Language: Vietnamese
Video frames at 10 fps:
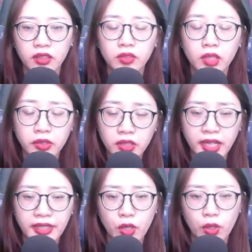Tới nước
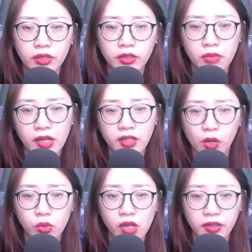này rồi mà
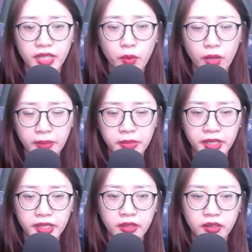cậu còn ra ngoài làm
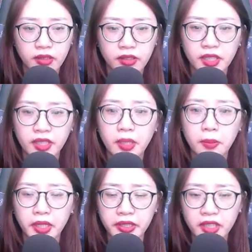gì? Yên
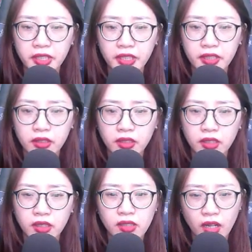tâm nghỉ ngơi đi.
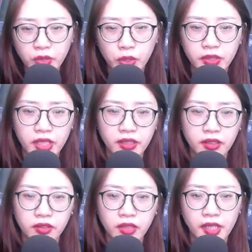Có chuyện gì
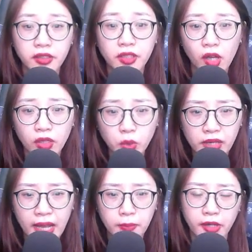thì cứ nói tôi
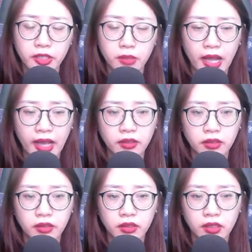làm là được mà.
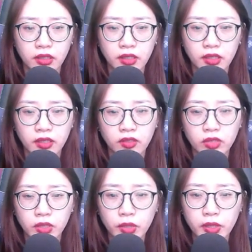
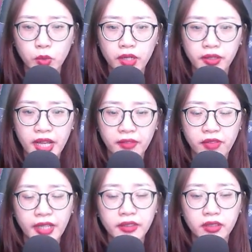Tưởng Nguyên Quân đè
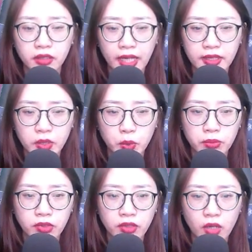vai Từ Thanh xuống
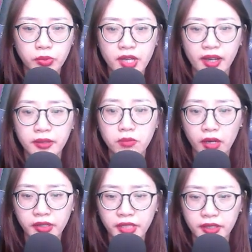không cho hắn
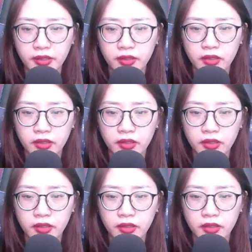bò dậy.